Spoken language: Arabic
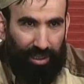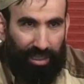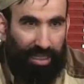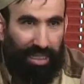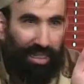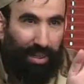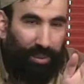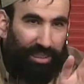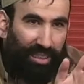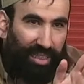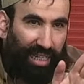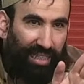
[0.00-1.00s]
لأن النبي
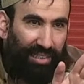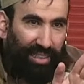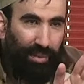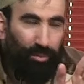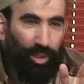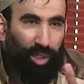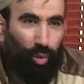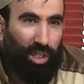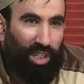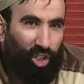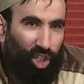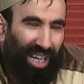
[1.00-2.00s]
صلى الله عليه وسلم توني
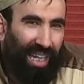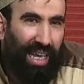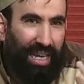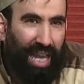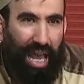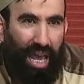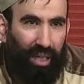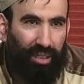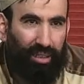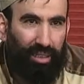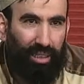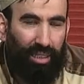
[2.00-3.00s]
ذي
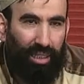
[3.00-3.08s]
القناعة